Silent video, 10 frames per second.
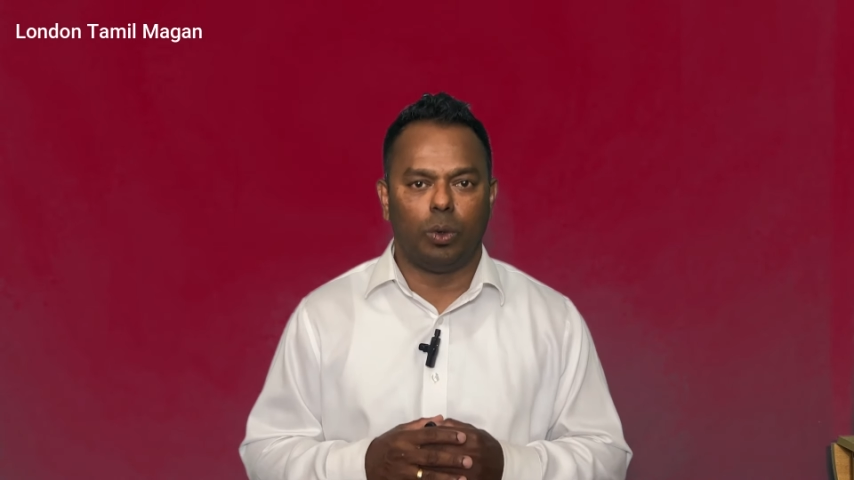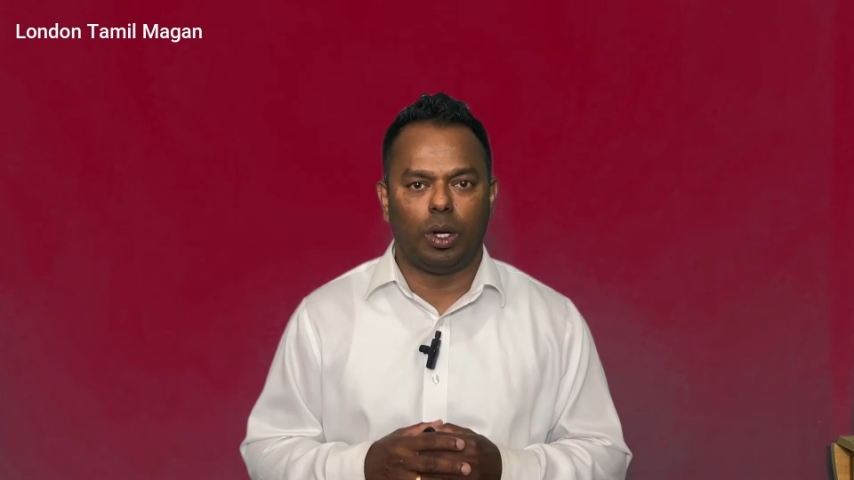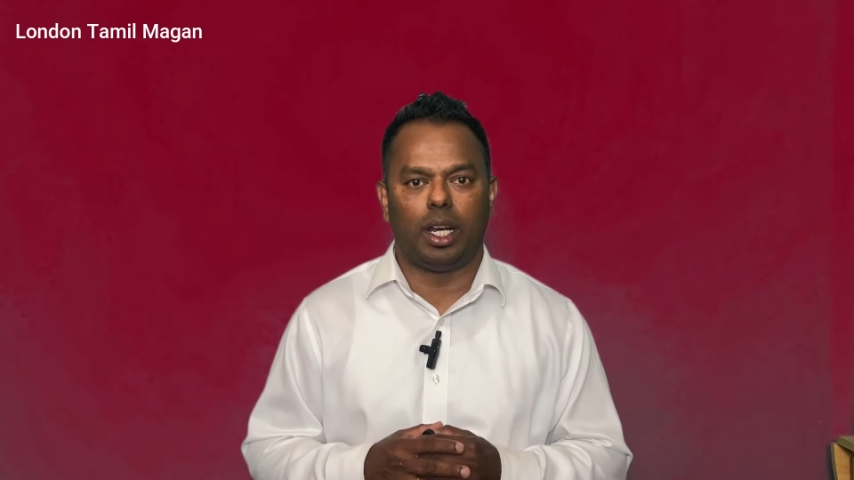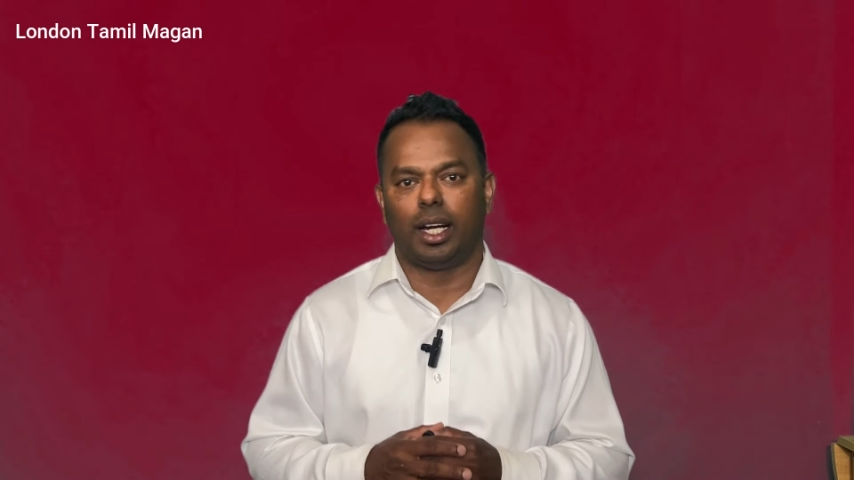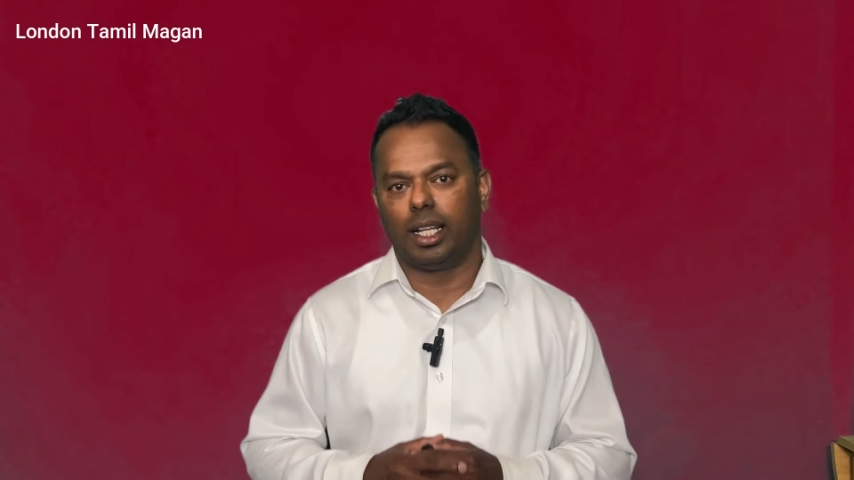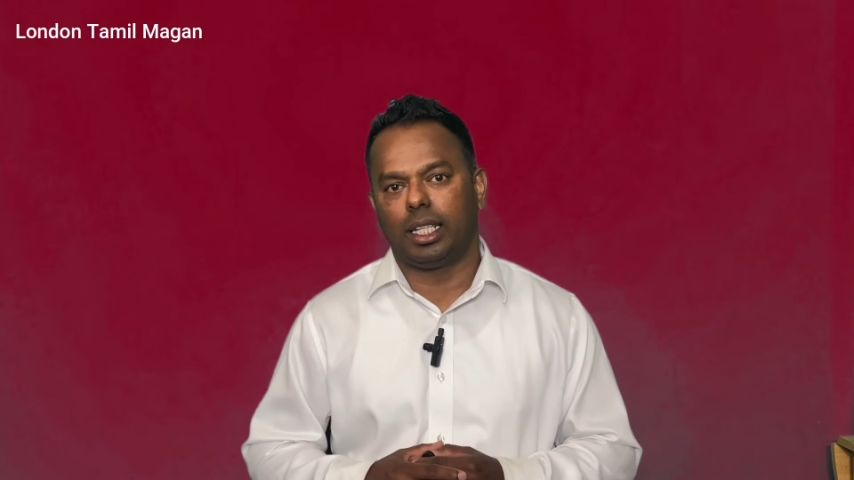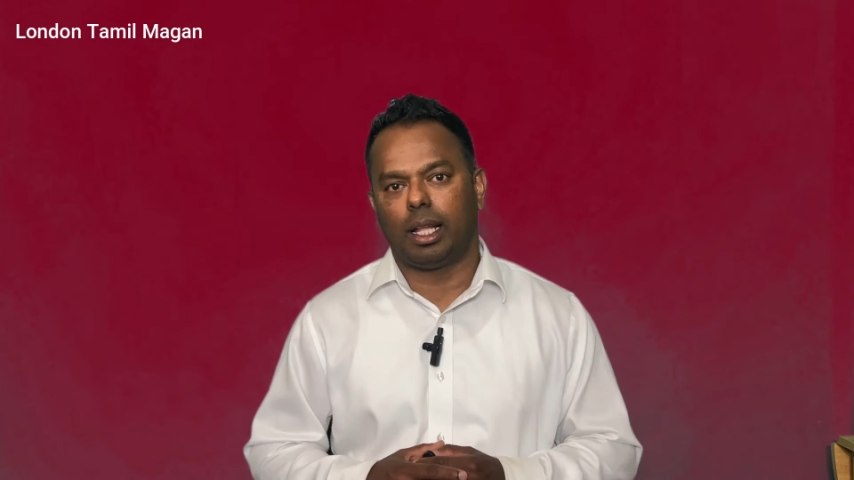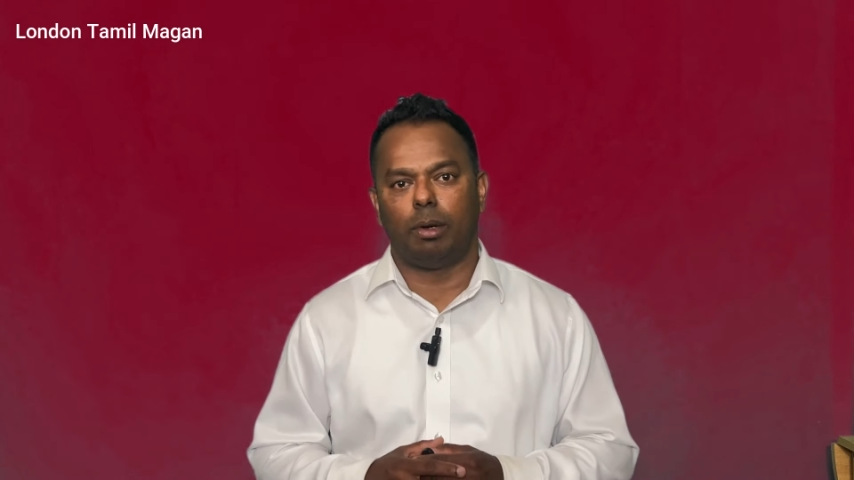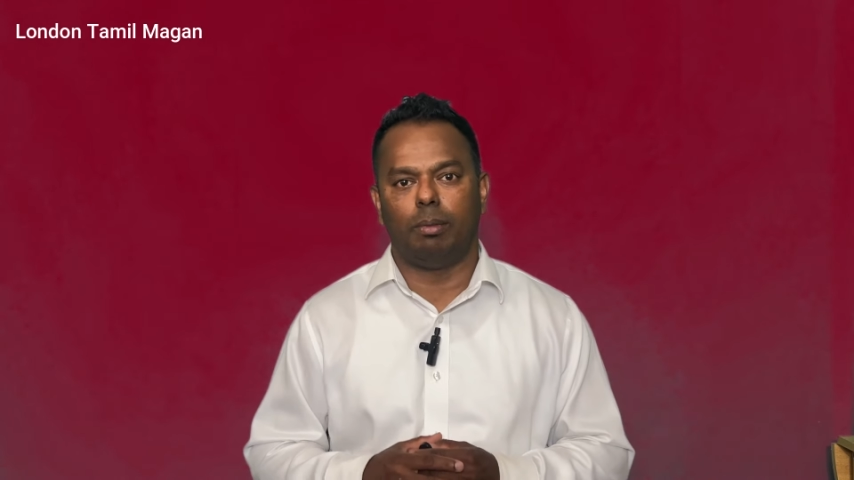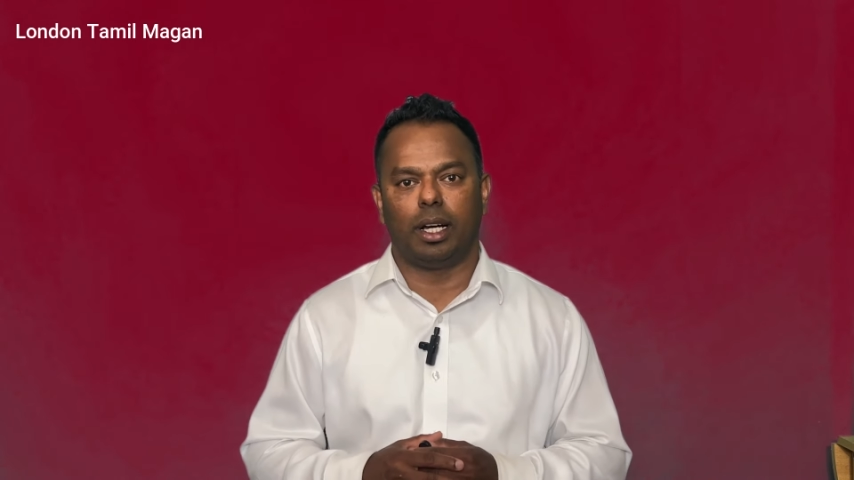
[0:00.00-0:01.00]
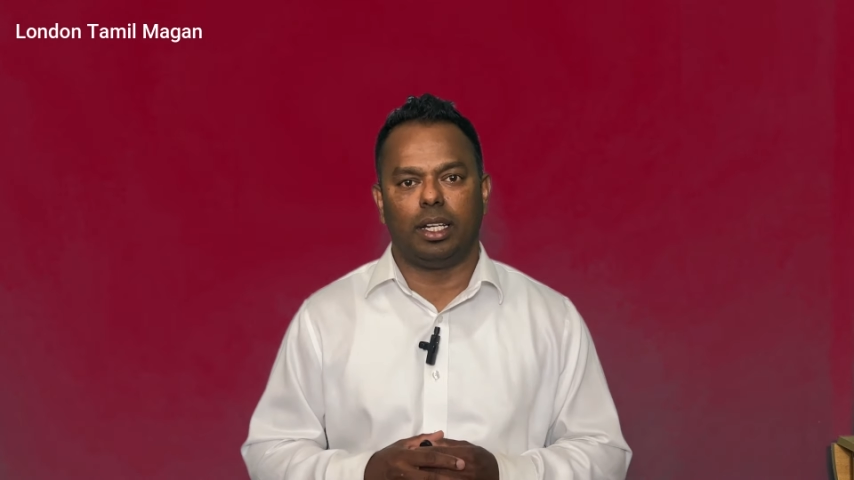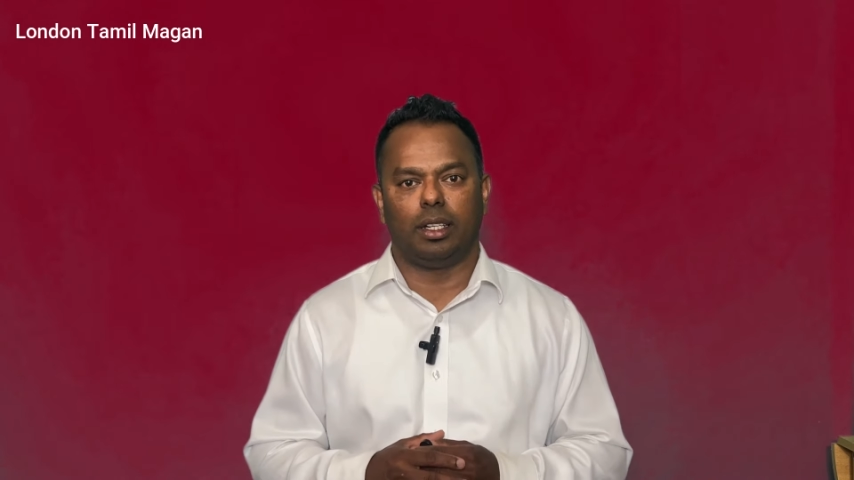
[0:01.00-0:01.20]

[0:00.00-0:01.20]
உங்கள் நண்பன் தமிழ் மகன்